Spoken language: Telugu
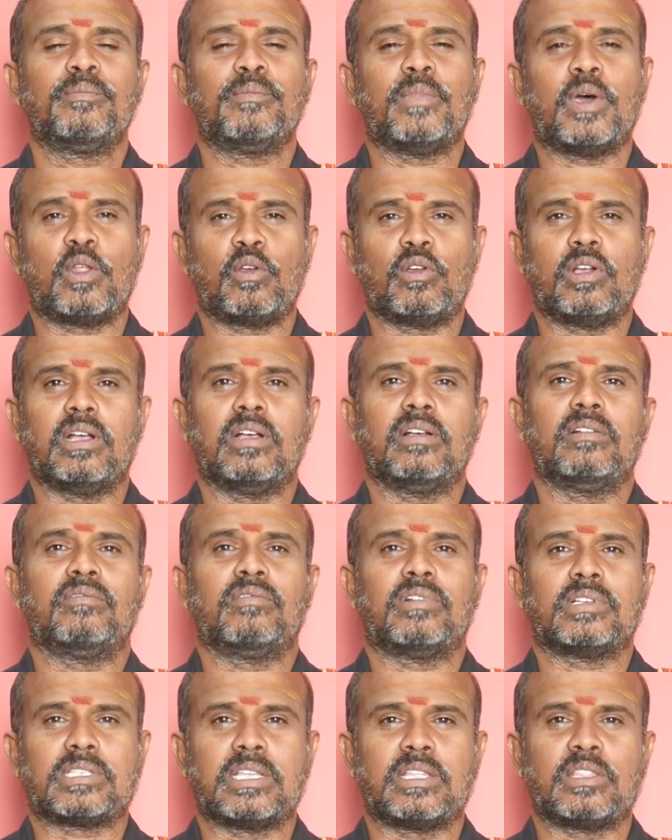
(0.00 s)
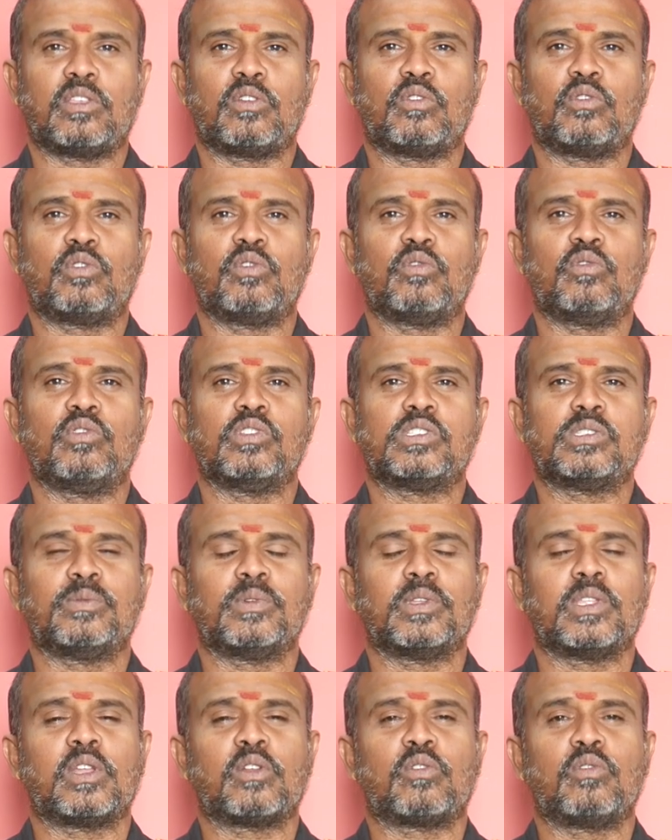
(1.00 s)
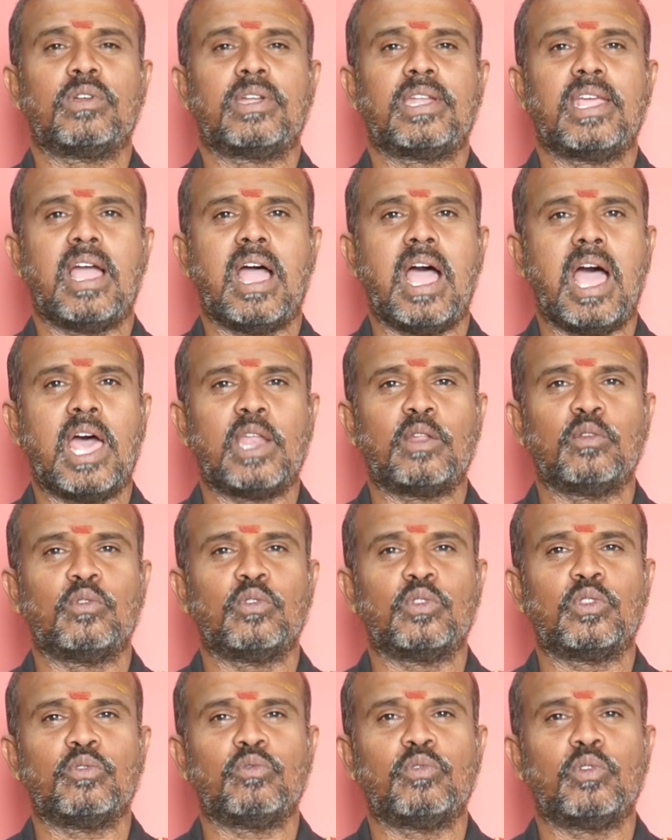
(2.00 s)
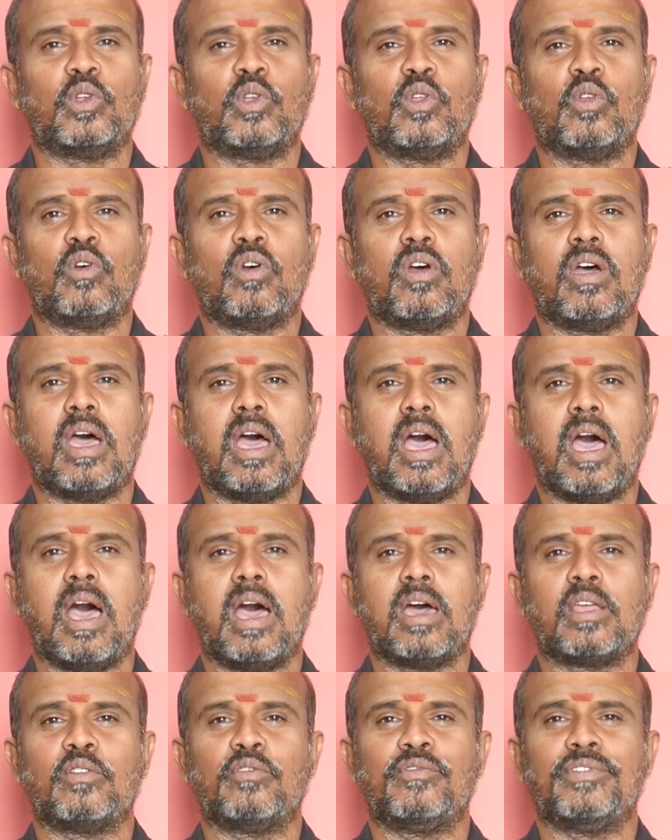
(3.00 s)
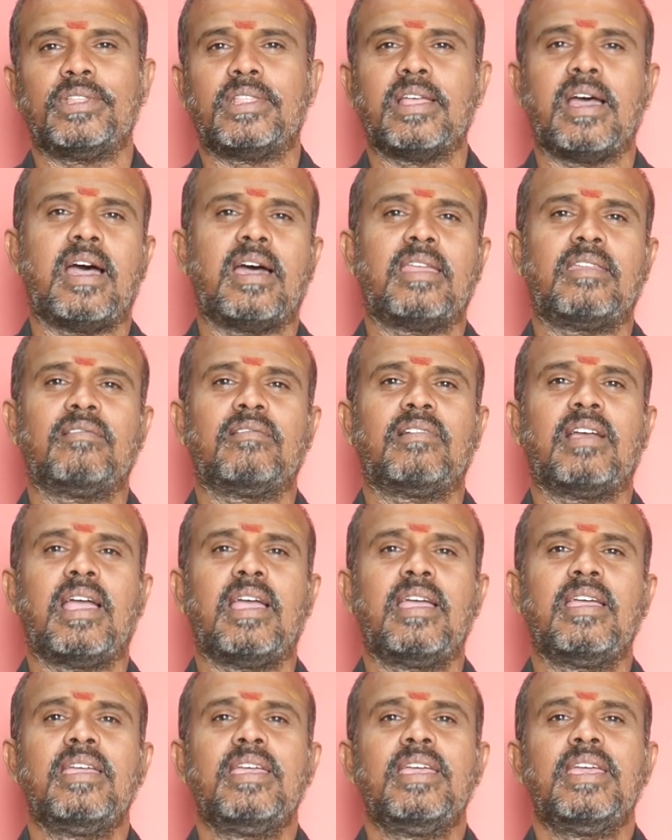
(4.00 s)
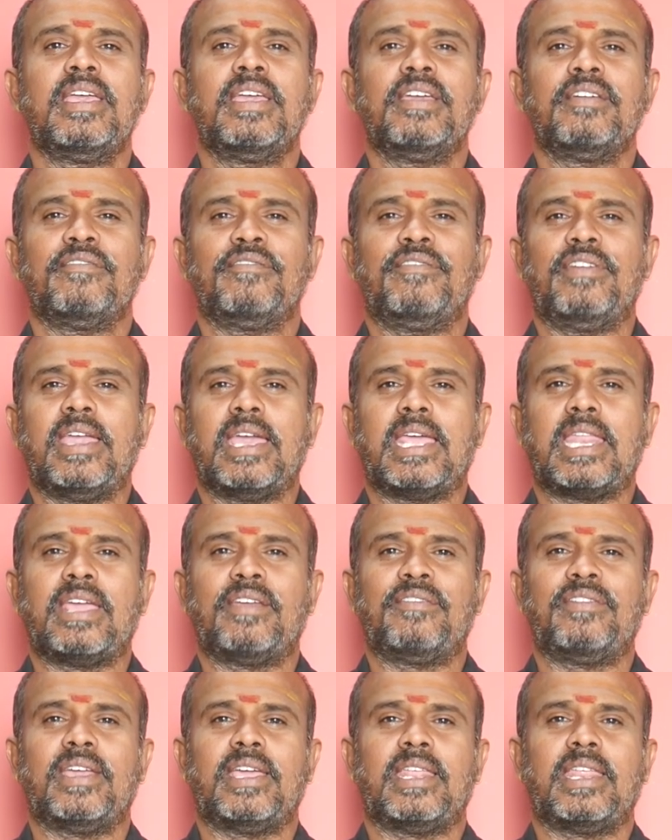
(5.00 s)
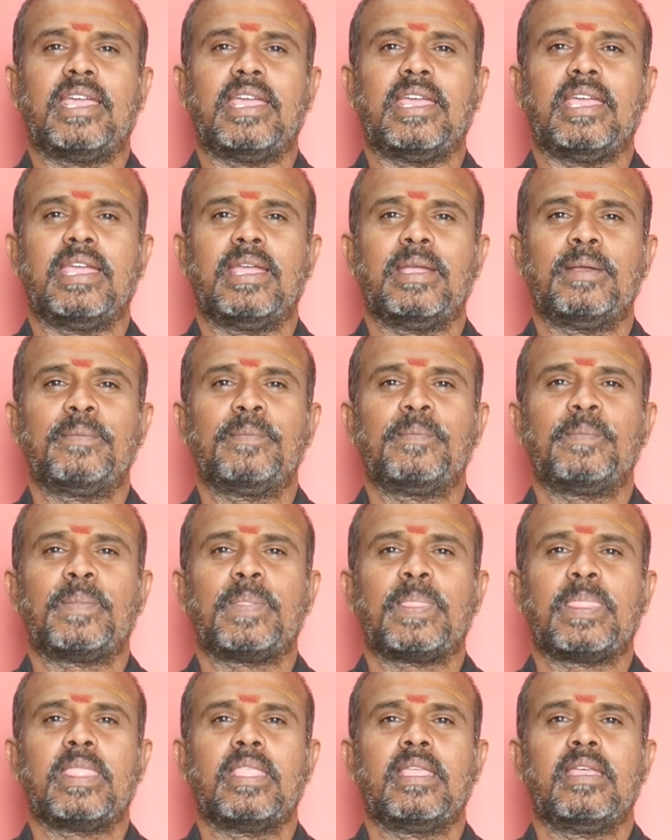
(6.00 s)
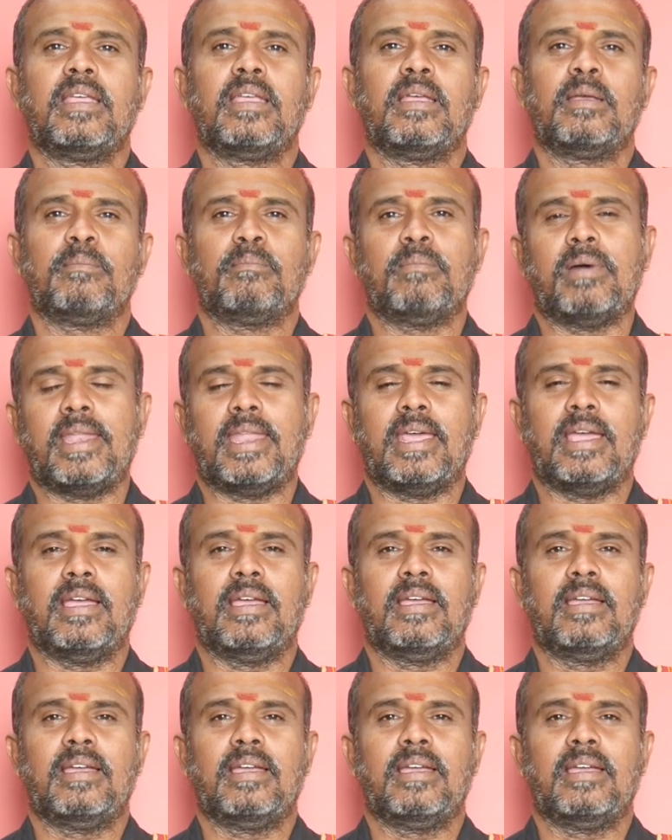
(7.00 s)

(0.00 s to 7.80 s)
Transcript: మరొక వసంత ఋతువు నుంచి మొదలుకుంటే ఆరు ఋతువుల్లో ఆరు విధాలుగా వేరే వేరే మన